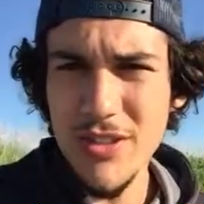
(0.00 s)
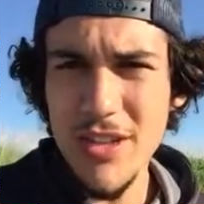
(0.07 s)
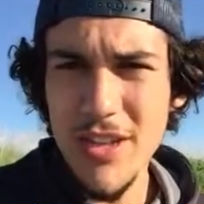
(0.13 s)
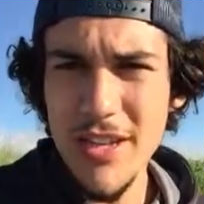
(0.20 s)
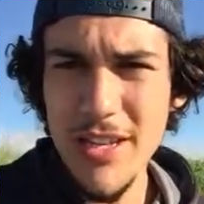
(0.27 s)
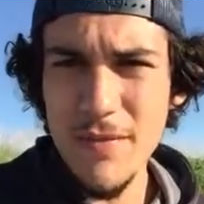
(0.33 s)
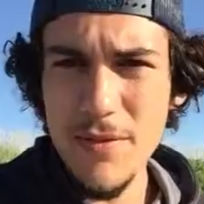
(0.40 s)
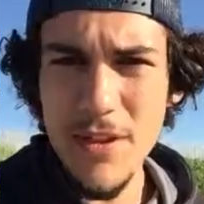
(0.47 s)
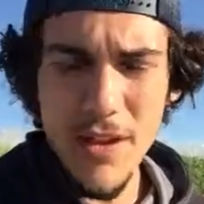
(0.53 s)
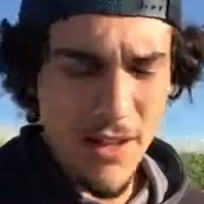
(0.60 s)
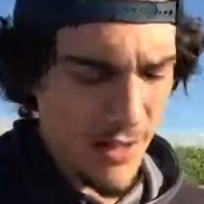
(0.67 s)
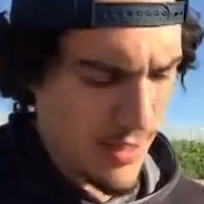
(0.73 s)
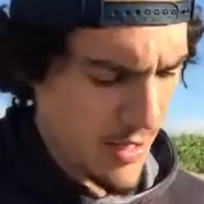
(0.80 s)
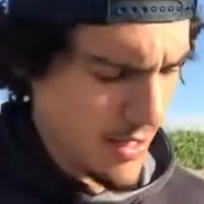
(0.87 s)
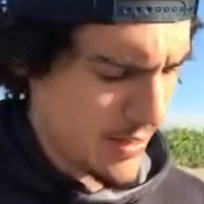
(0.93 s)
le livre
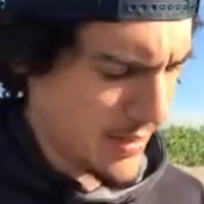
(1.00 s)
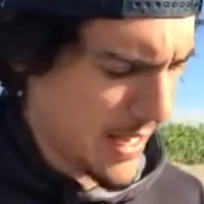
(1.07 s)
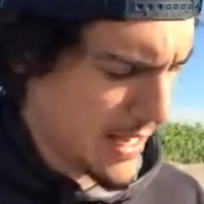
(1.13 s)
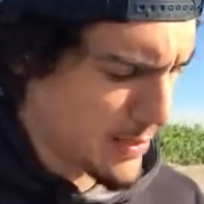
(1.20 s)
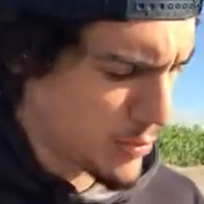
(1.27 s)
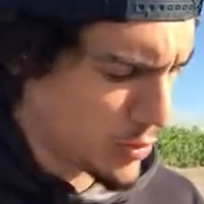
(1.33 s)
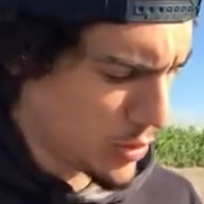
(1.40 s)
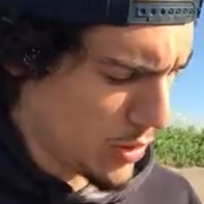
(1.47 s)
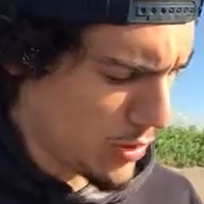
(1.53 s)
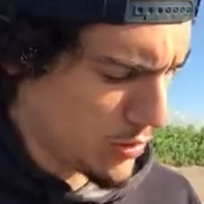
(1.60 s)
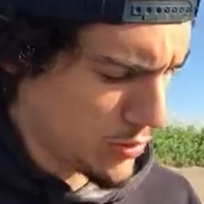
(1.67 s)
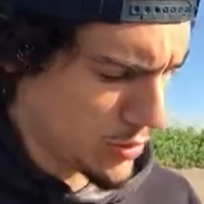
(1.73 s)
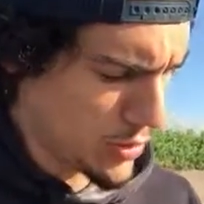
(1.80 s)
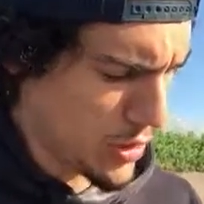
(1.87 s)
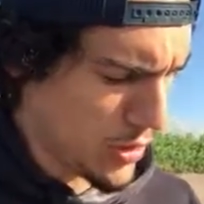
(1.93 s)
d'Alain Bouchard,
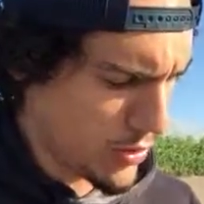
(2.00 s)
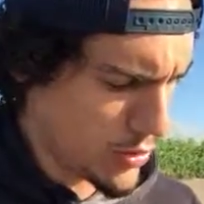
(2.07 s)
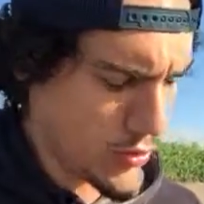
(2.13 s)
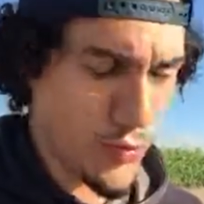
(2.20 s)
Couchetard.